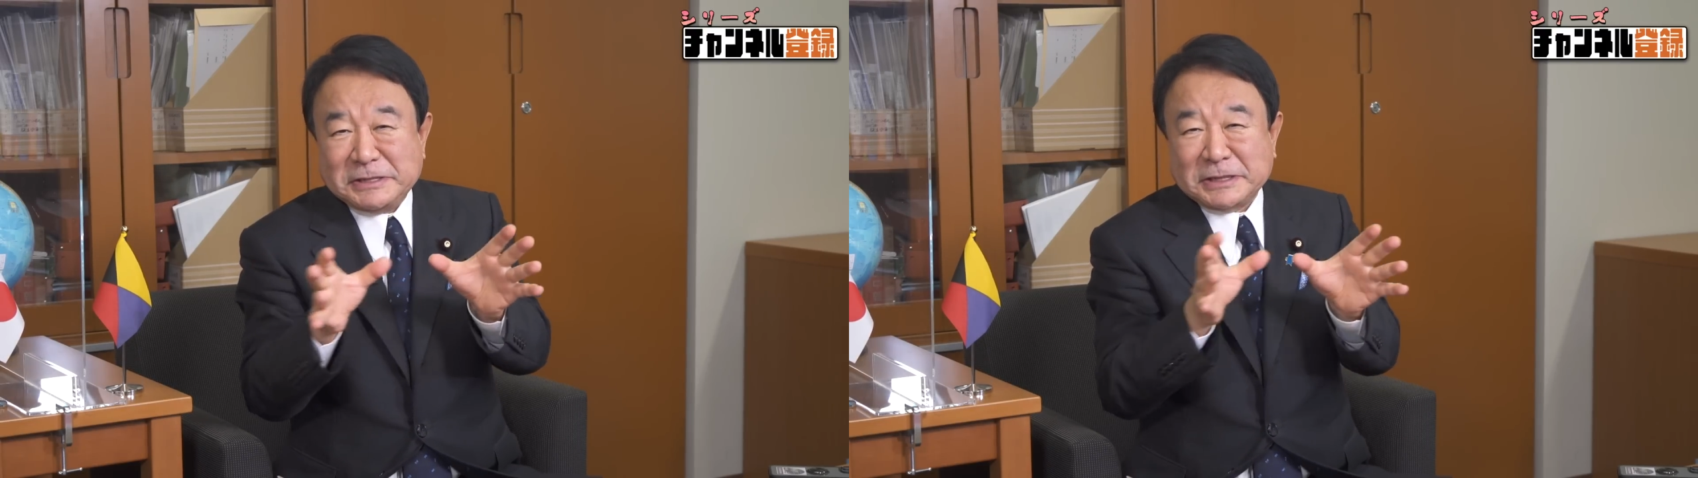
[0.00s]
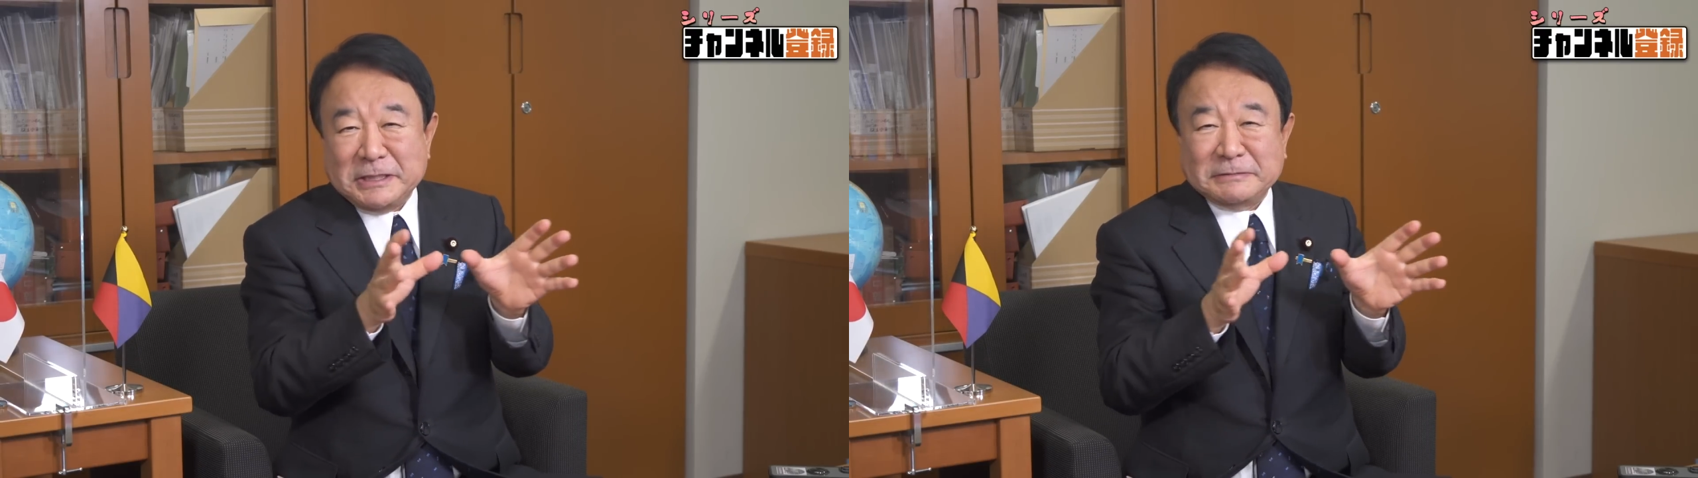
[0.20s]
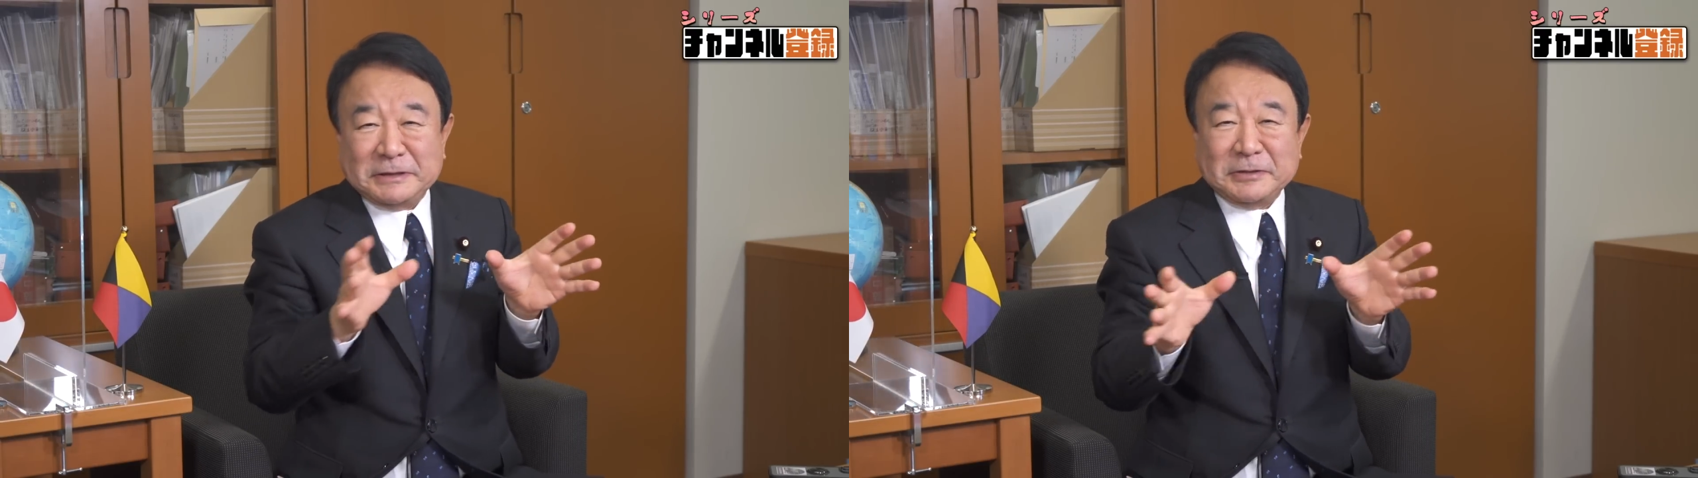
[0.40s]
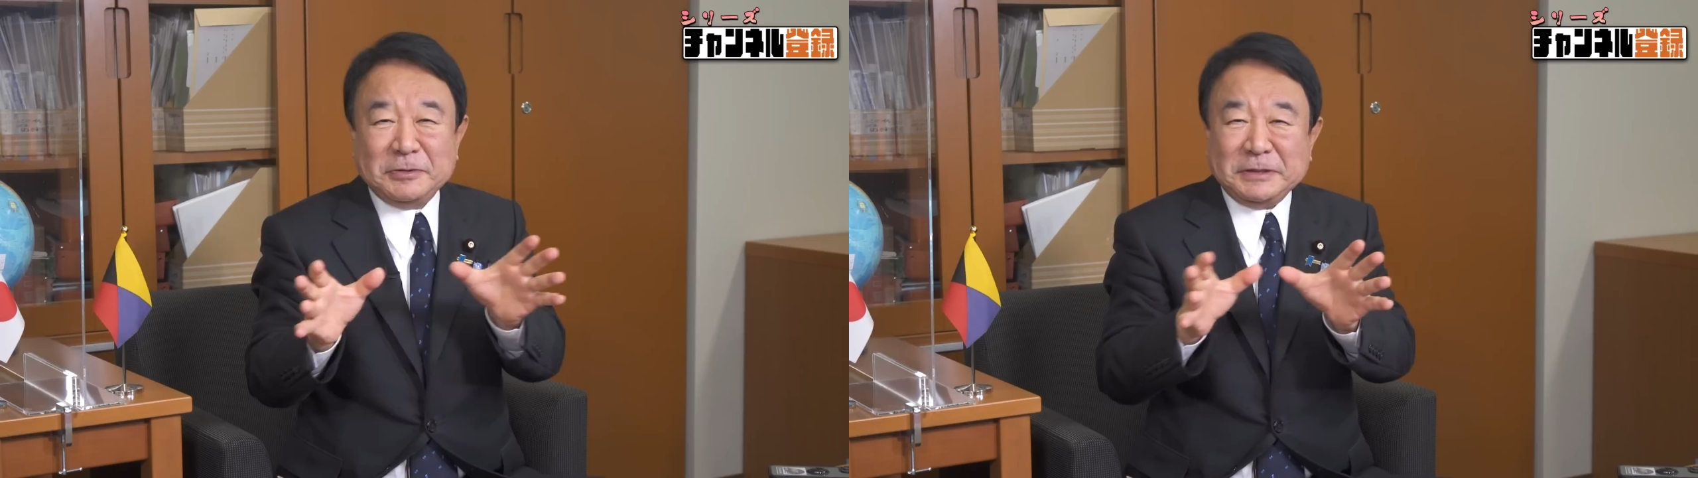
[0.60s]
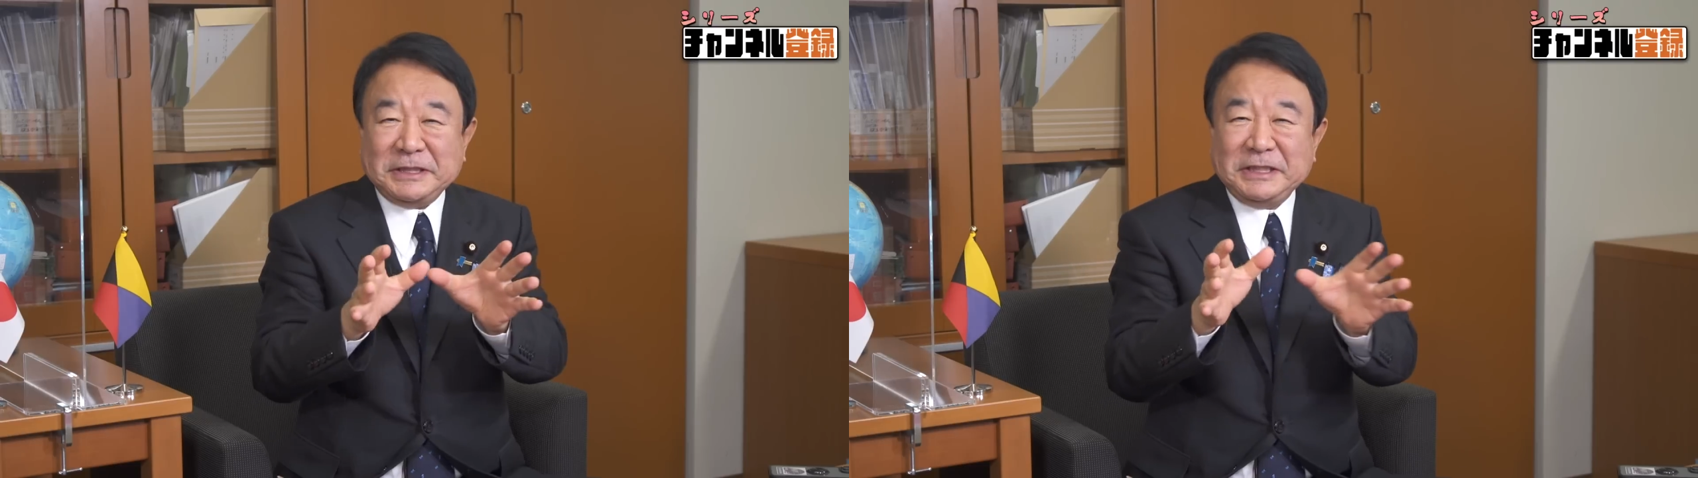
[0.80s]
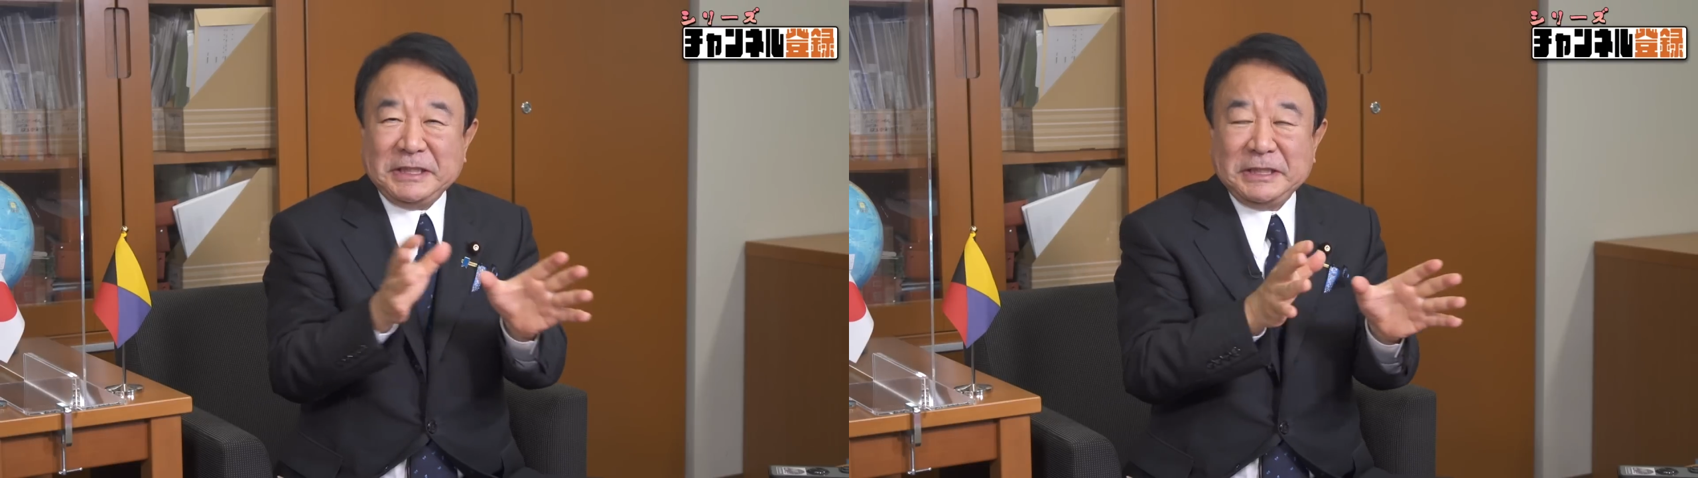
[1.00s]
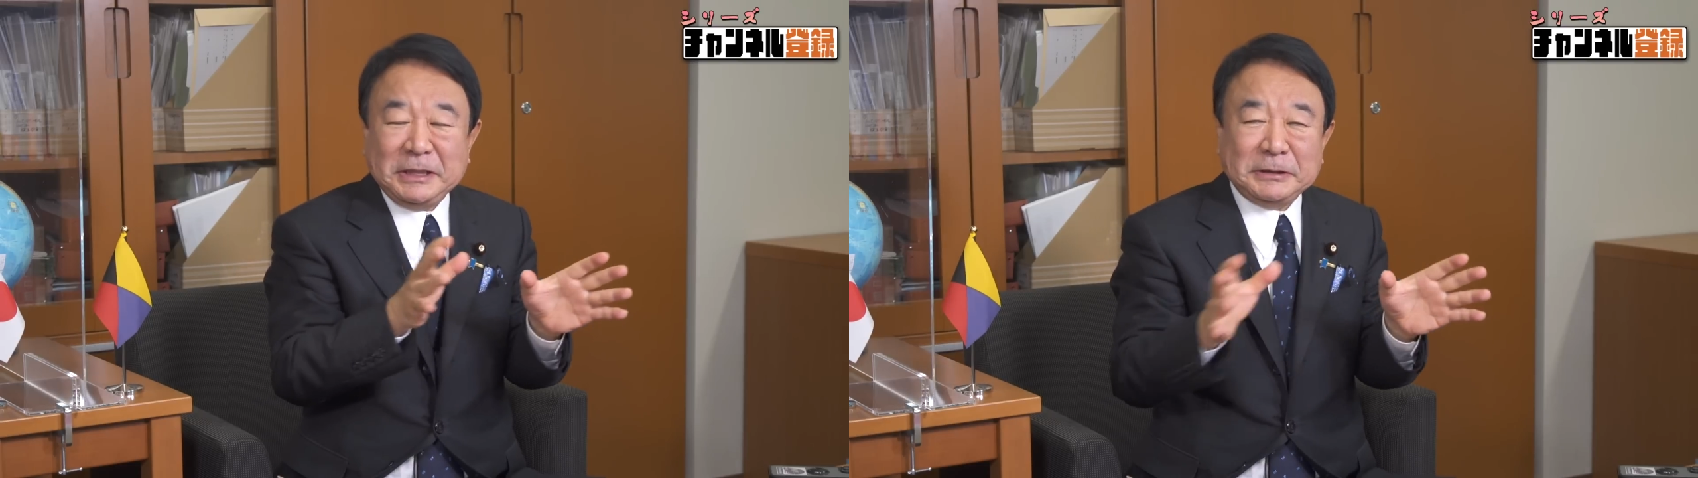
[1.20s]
近くてこれはギリギリ